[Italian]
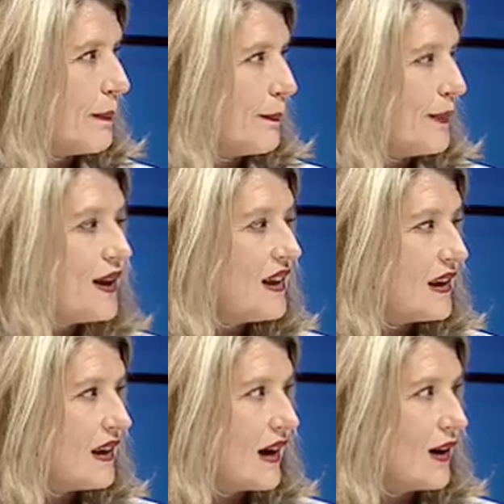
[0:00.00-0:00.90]

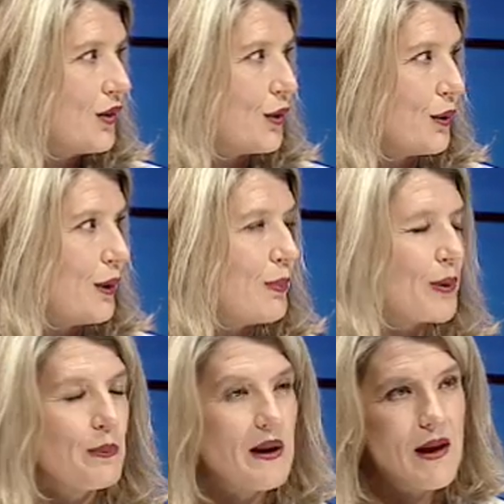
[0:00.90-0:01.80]
bambini hanno il
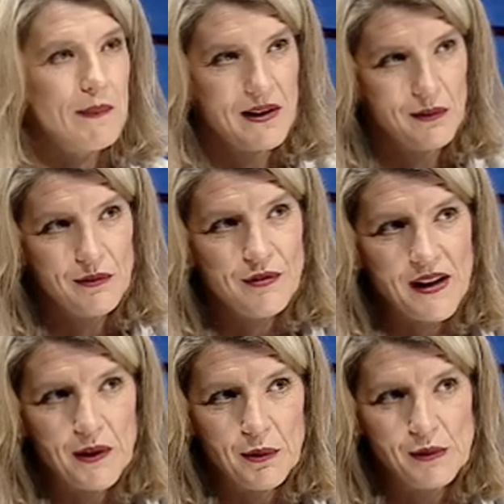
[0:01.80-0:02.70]
problema, non
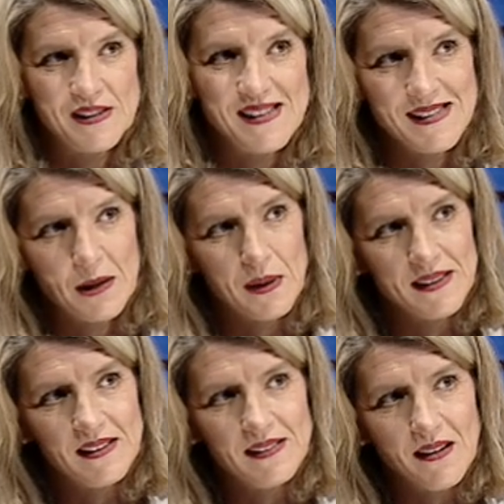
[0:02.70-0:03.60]
fanno la stessa
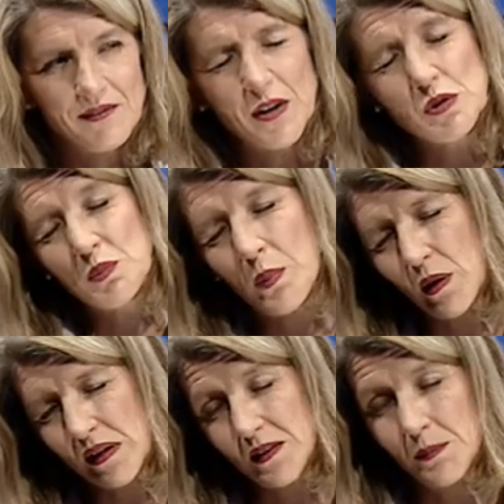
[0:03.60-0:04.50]
quantità, fanno
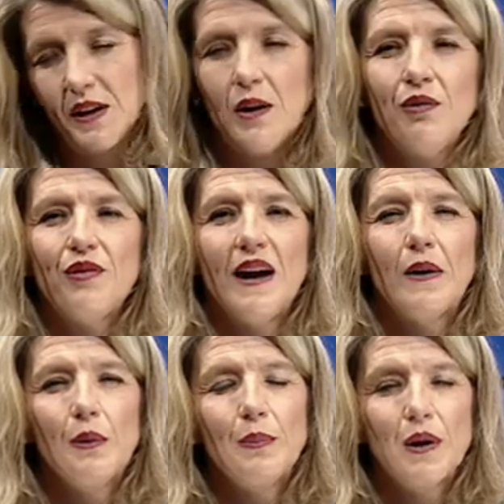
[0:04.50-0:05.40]
sport perché lo
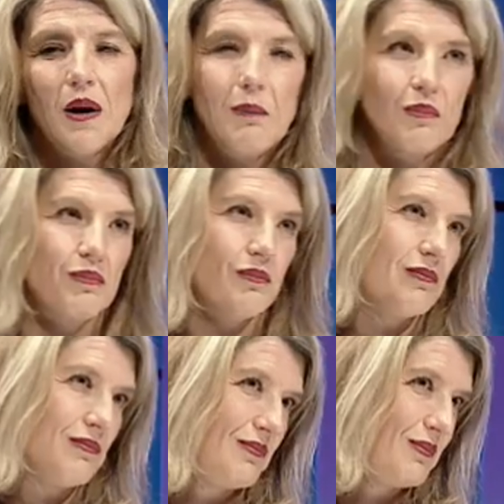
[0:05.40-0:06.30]
fanno, però
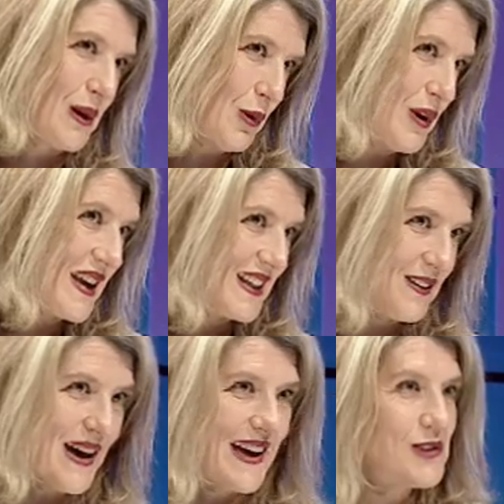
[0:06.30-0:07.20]
per certo. noi era
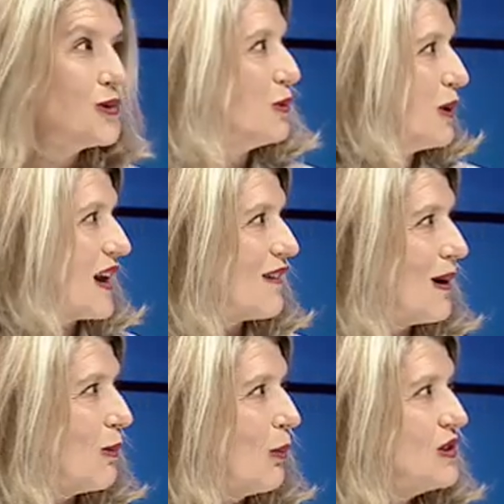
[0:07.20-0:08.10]
diverso, noi
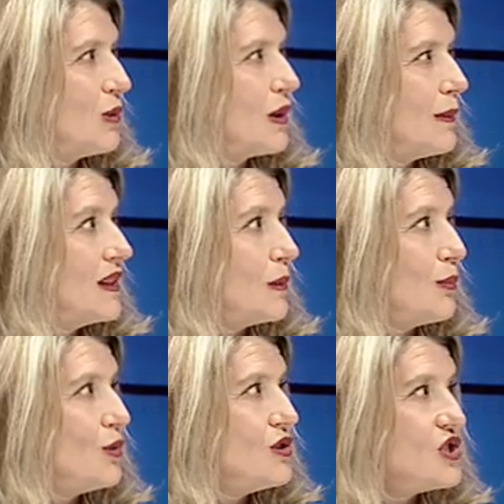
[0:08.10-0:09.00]
eravamo
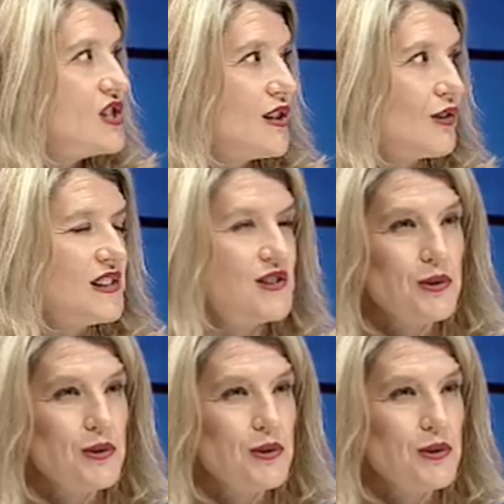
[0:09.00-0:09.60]
sicuramente più in giro che